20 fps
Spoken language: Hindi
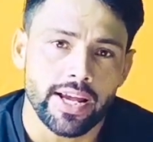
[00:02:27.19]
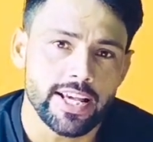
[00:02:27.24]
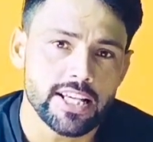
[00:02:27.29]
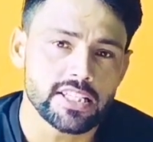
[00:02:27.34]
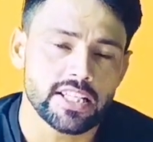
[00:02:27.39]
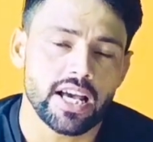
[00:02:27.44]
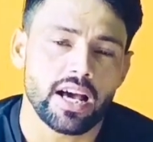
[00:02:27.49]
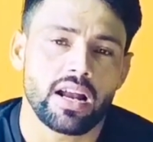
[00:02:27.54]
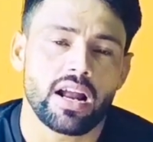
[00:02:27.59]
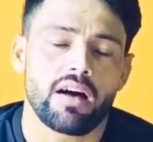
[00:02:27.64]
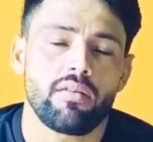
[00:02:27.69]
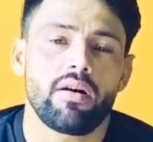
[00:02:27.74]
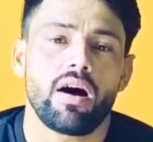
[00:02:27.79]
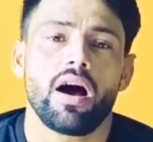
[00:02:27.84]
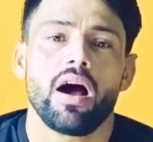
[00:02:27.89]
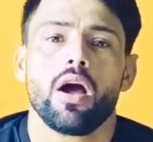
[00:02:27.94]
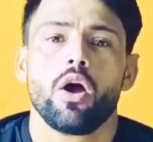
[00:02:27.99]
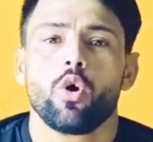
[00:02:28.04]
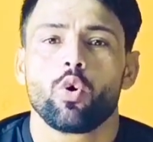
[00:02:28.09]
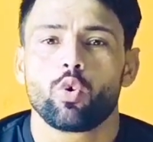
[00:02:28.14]
इसके अलावा
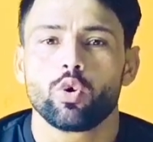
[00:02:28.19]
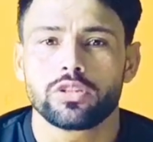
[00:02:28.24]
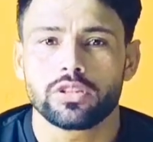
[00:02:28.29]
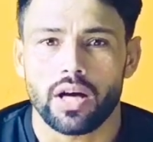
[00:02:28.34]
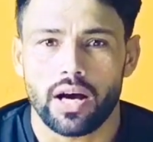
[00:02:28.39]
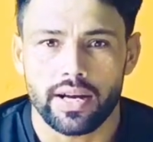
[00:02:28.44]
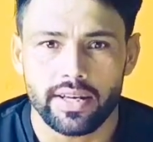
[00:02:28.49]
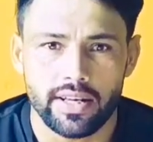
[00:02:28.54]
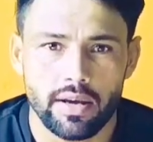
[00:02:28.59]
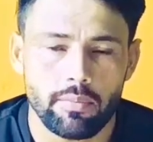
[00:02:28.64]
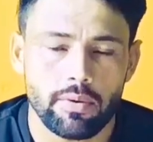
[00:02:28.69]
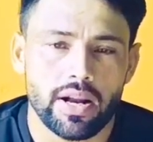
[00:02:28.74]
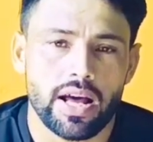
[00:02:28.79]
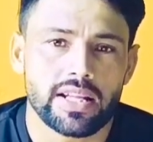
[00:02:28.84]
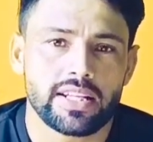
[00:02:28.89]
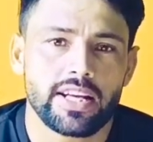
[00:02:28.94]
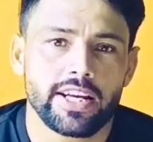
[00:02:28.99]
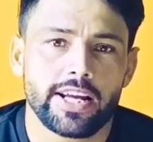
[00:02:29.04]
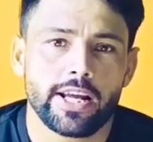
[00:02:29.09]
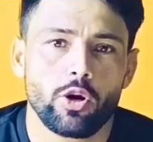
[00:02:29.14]
कुछ अन्य
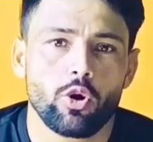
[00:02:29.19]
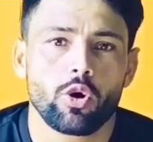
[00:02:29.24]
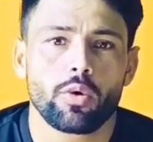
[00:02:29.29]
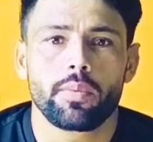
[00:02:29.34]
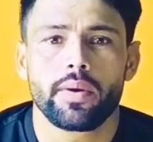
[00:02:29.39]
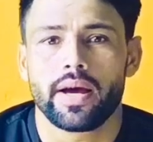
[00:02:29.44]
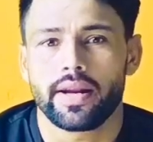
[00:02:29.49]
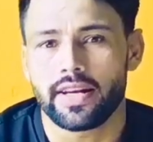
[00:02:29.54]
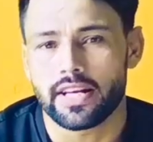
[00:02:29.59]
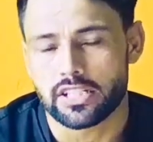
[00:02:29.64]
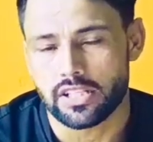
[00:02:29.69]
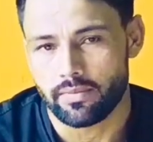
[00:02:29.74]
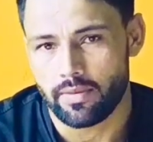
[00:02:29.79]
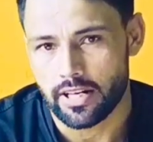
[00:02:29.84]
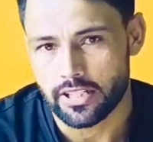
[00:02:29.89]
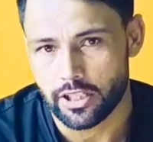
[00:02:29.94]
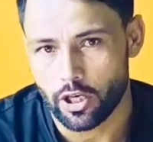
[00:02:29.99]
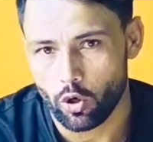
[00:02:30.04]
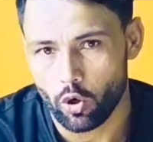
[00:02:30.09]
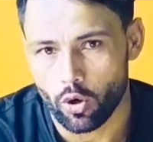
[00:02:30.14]
बिरादरी के लोग भी अन्य
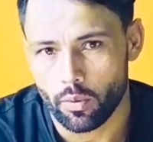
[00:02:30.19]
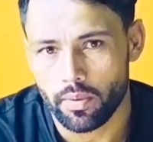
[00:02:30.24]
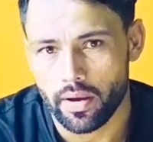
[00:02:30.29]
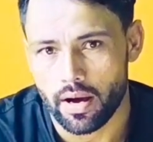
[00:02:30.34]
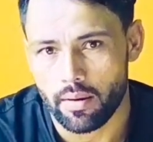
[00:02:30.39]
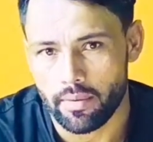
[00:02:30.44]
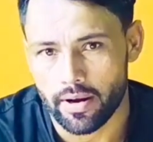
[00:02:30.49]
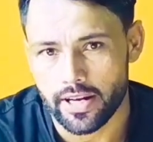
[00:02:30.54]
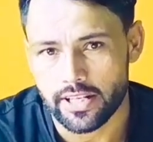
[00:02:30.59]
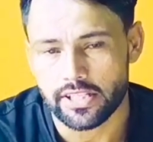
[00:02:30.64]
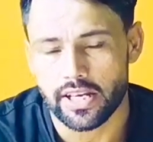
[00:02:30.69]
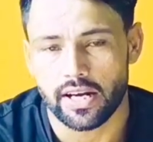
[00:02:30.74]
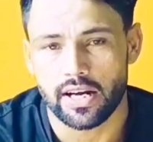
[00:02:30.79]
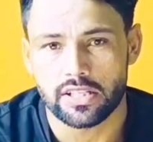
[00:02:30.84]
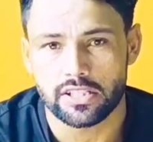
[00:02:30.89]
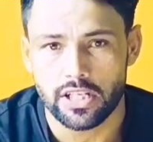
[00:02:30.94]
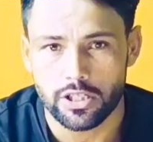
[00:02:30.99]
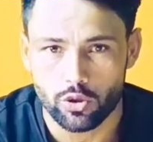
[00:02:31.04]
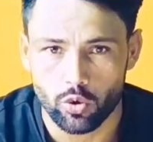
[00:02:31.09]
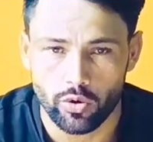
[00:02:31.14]
समाज के लोग भी हमारे
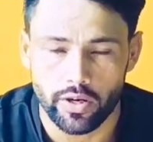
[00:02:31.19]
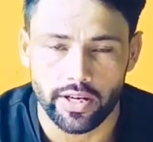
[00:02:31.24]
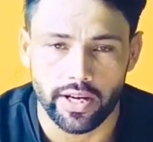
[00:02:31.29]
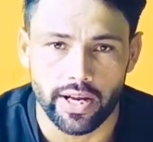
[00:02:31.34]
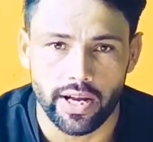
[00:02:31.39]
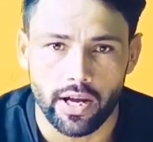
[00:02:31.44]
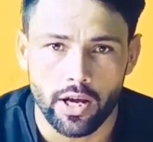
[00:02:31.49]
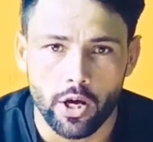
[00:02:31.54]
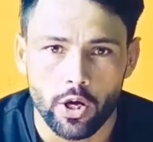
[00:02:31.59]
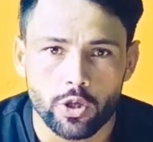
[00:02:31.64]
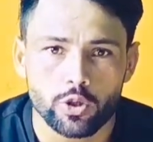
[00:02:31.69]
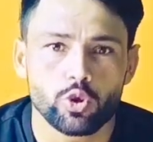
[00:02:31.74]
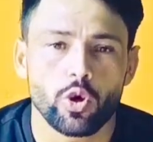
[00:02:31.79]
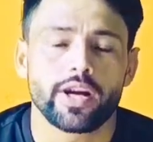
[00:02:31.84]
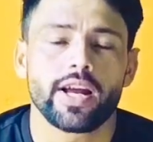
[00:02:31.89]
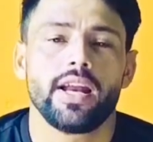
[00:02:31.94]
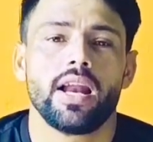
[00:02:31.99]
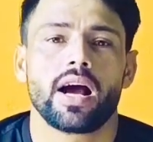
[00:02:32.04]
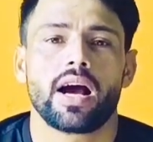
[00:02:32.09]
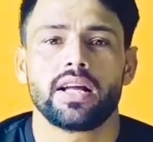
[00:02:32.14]
चैनल से जुड़े हैं जो
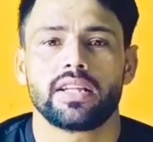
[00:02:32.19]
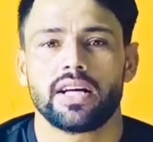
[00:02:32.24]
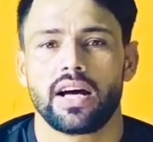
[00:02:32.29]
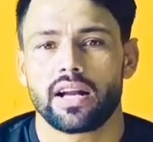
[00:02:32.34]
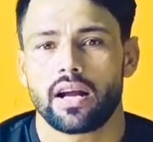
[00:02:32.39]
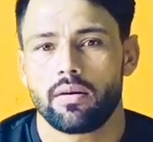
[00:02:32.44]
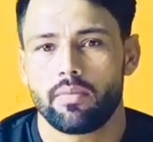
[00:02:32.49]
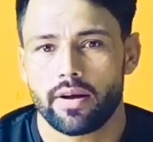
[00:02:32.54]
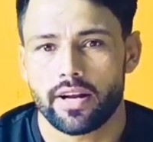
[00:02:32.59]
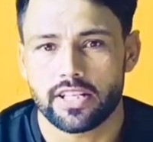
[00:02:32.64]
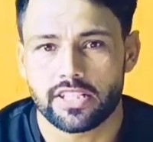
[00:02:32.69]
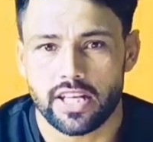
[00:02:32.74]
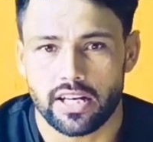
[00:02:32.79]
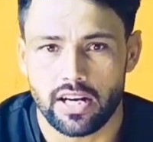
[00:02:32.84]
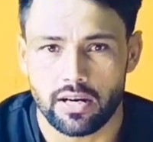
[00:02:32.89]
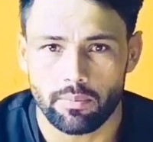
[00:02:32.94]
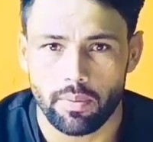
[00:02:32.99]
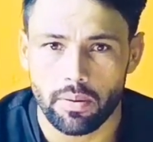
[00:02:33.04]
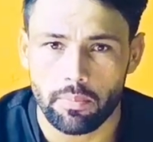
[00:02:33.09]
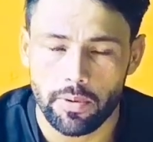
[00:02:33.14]
कि लगातार हमारे
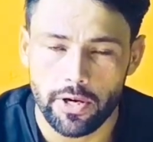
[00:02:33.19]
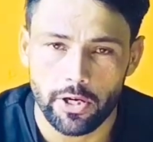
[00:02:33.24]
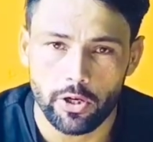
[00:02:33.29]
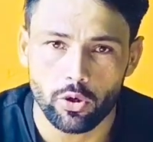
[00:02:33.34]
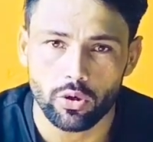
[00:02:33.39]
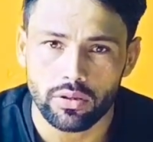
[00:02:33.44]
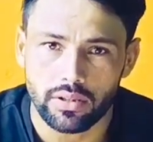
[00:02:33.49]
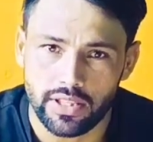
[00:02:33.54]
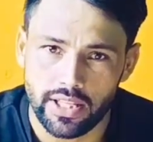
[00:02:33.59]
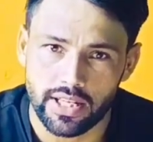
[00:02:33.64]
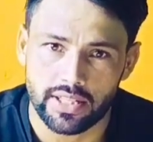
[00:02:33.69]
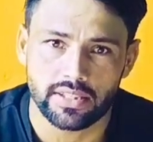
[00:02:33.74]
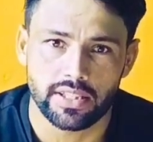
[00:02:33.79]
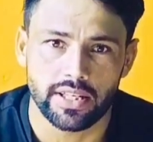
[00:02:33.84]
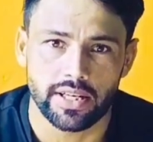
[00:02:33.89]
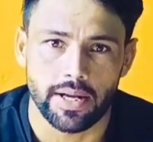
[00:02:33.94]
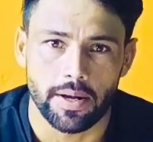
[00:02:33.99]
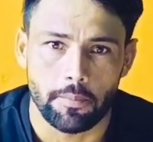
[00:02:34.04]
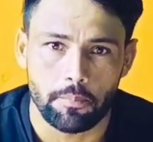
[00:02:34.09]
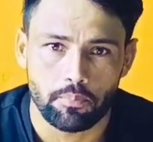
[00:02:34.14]
चैनल पर वीडियो
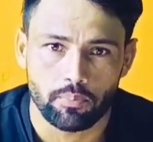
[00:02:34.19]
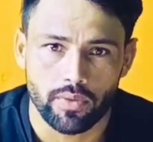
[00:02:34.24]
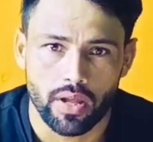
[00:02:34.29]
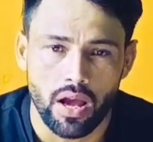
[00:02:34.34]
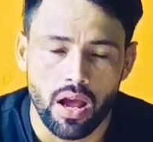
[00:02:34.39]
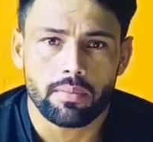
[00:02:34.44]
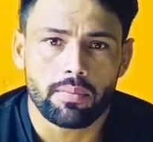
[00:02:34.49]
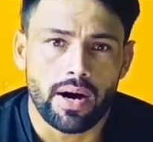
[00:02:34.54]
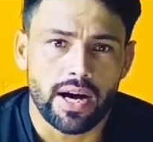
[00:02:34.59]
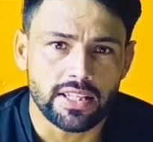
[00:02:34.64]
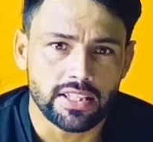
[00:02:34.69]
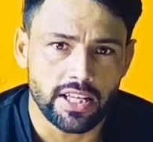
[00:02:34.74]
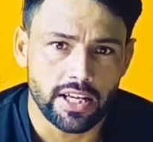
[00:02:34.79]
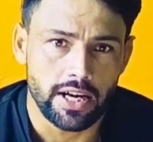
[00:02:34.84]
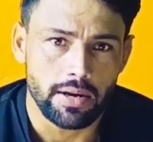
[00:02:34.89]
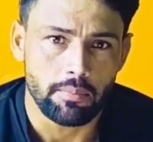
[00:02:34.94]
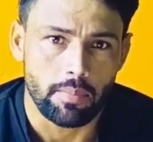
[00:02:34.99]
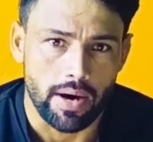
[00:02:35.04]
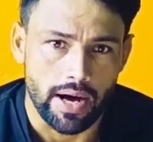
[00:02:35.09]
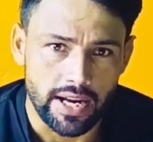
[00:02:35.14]
देखते हैं अगर बात
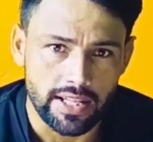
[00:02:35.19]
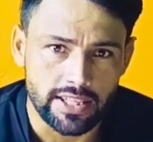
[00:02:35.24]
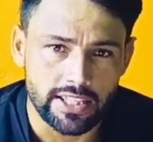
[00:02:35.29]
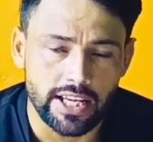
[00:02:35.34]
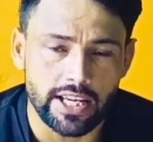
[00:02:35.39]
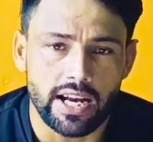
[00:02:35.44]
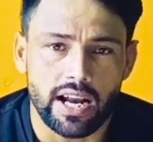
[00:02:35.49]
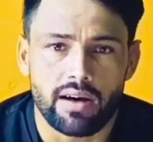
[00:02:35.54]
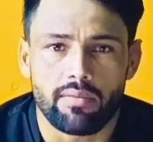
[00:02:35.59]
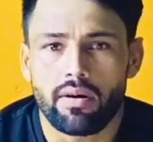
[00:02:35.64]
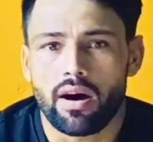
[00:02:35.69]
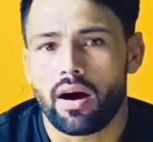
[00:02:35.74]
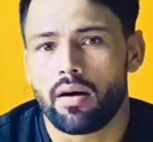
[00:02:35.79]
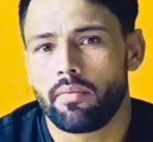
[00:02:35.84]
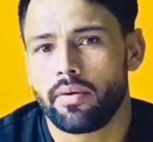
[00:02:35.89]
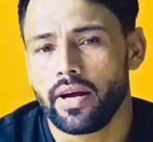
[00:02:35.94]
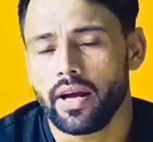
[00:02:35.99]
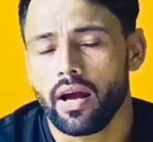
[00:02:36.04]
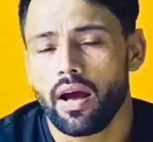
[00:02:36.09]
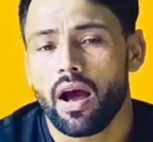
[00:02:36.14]
करें भारत के अलावा
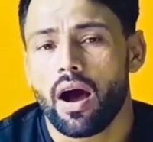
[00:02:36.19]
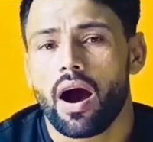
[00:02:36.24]
हमें